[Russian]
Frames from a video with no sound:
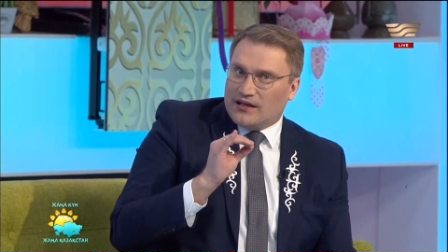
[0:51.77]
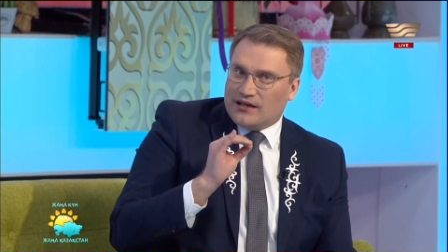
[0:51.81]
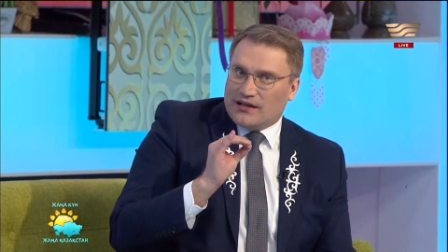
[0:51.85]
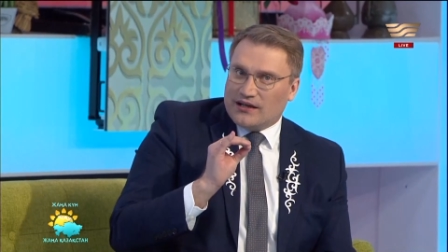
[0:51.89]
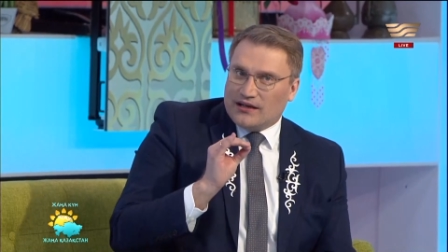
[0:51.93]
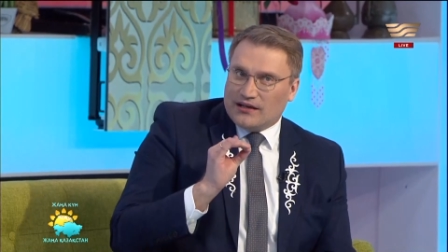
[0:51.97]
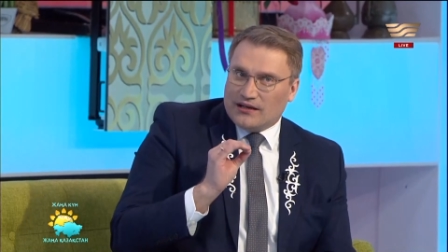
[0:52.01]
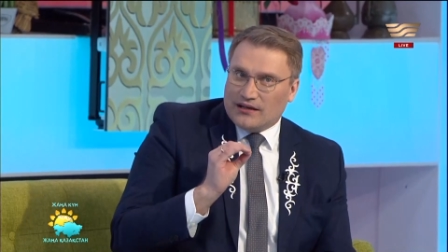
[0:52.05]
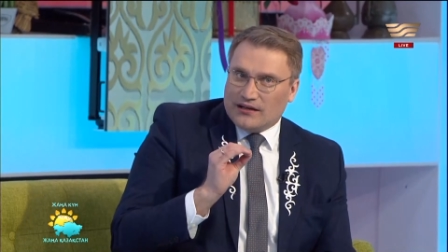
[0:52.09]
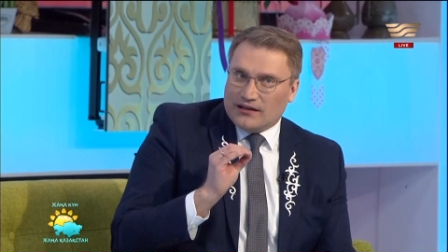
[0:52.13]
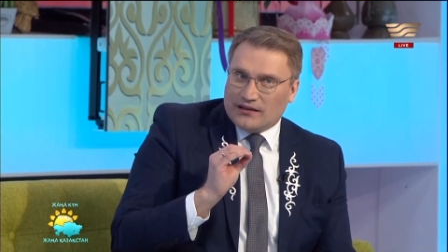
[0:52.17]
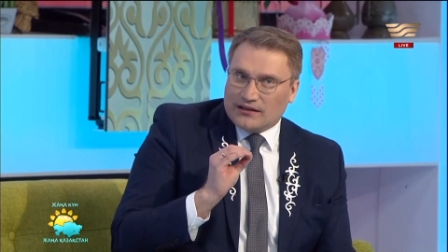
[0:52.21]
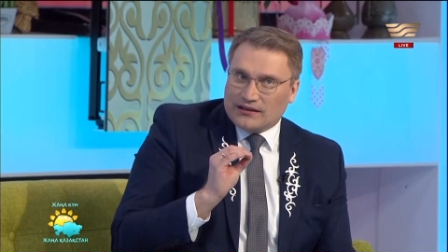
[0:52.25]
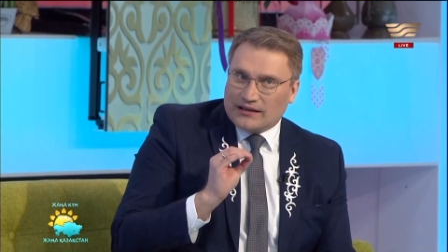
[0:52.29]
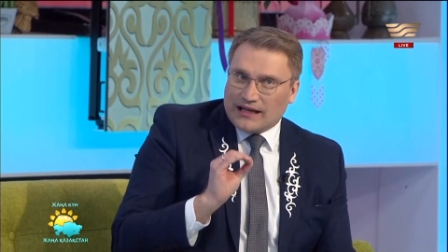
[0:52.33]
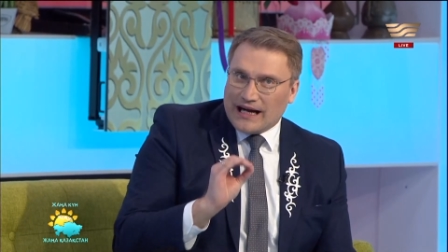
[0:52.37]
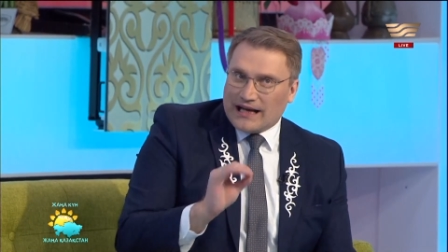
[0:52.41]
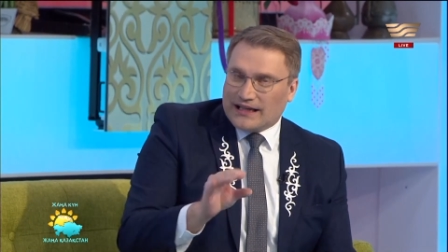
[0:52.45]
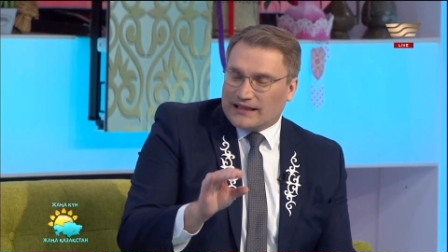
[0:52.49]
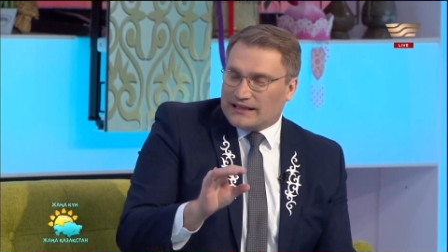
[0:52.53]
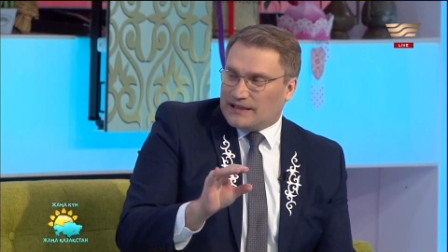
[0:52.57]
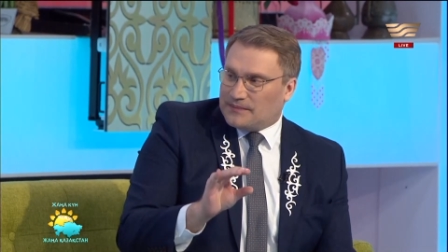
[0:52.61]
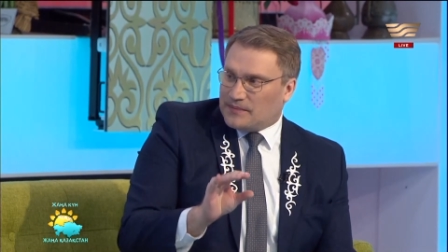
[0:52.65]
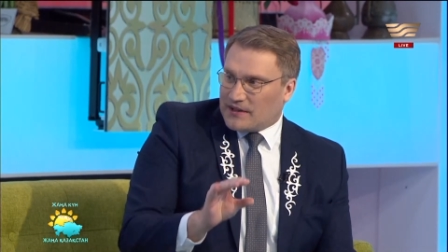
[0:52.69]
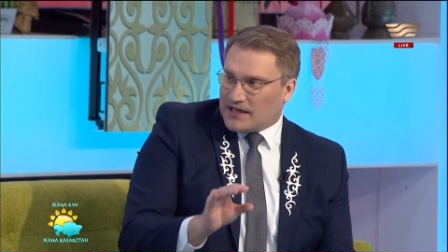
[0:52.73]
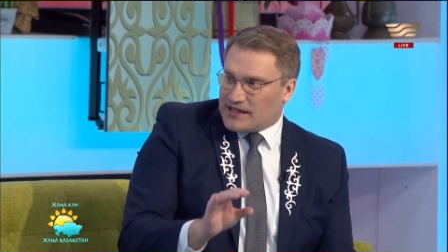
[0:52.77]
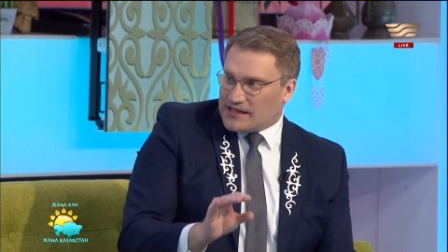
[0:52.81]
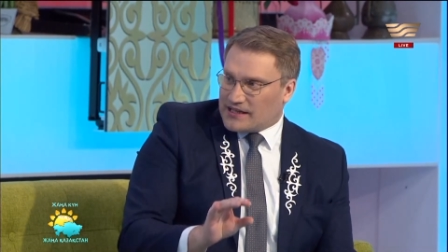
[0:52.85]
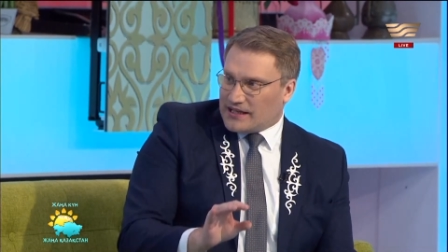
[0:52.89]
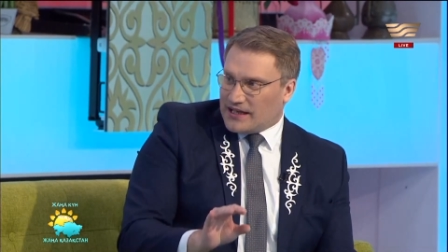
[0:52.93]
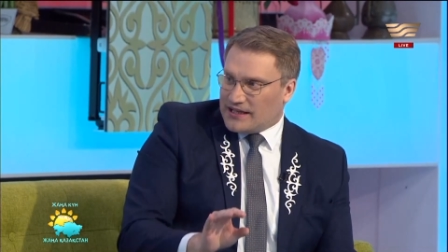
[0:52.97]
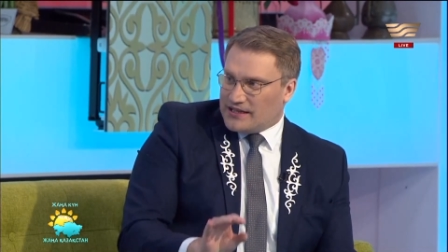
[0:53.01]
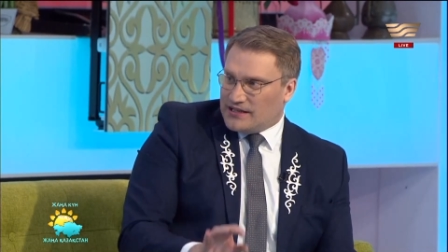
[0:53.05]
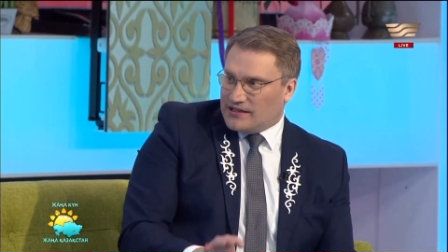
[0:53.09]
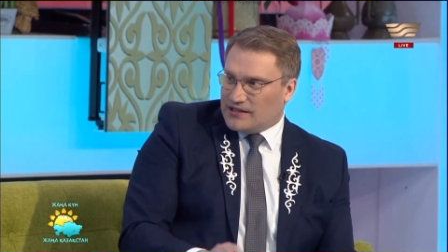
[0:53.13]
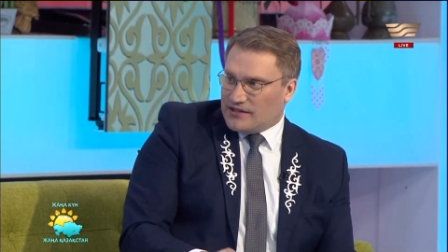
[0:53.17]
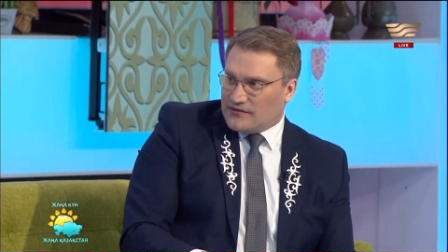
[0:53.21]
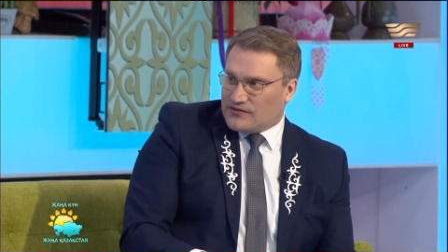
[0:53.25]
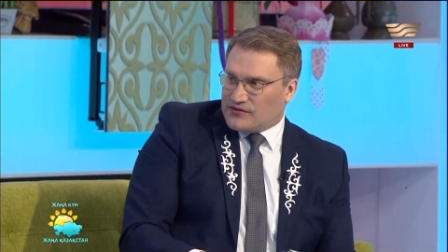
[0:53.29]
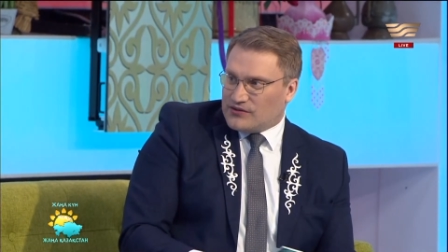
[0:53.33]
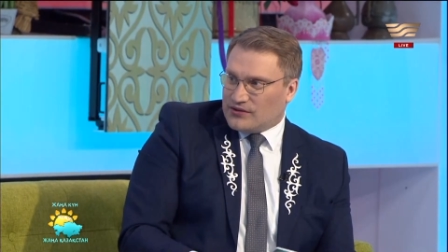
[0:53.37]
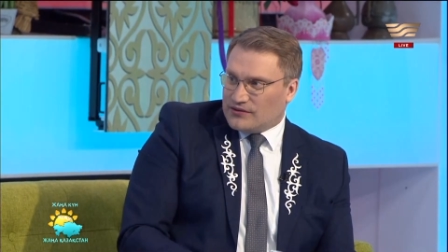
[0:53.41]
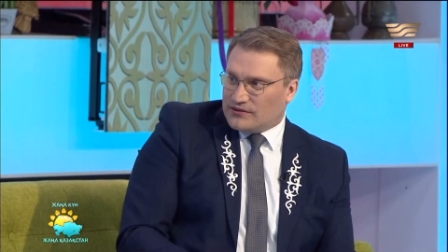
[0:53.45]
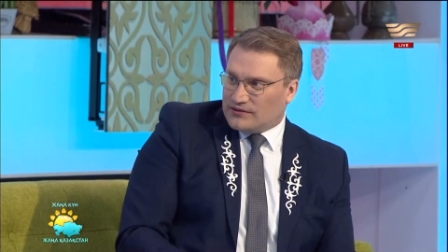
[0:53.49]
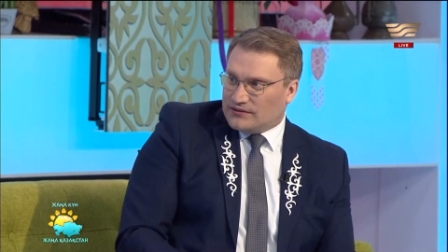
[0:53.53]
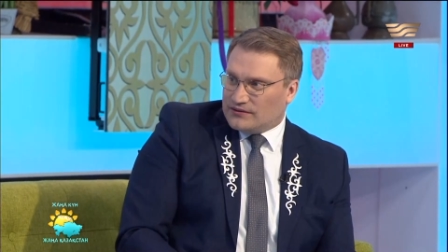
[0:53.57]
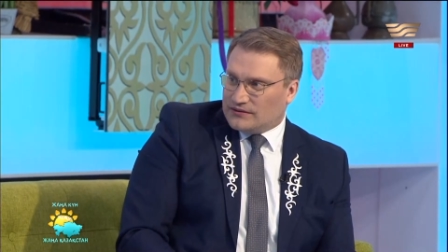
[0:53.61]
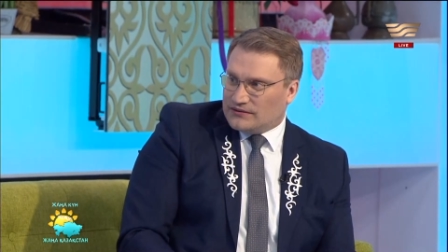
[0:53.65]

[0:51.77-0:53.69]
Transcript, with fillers: а, как это происходило все?